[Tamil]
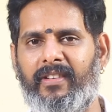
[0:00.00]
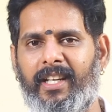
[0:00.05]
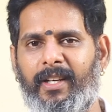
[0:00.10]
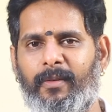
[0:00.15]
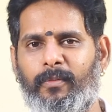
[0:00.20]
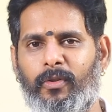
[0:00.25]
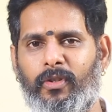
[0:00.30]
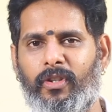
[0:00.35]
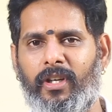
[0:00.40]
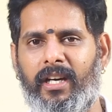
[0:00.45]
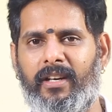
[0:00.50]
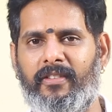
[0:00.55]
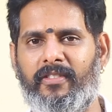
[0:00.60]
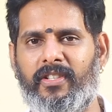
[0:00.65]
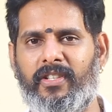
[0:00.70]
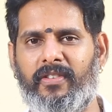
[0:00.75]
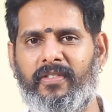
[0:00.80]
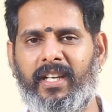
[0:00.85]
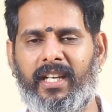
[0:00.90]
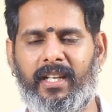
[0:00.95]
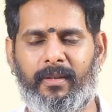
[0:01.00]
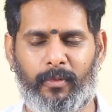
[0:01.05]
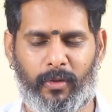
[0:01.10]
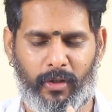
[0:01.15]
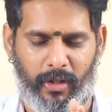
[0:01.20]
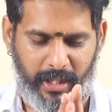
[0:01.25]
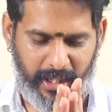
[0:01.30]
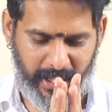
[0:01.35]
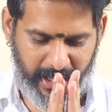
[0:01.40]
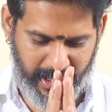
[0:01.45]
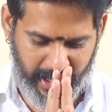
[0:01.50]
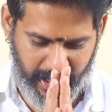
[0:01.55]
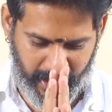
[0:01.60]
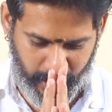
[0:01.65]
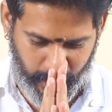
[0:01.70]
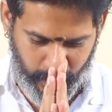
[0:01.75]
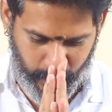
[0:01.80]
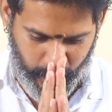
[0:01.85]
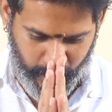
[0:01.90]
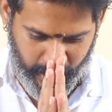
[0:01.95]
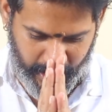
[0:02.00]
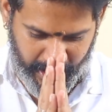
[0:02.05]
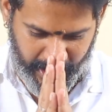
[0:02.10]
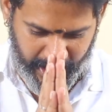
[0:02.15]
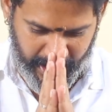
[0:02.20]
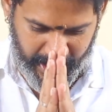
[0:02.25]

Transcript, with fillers: வேல் முருகா வெற்றிவேல் முருகனுக்கு கரகரோகரன்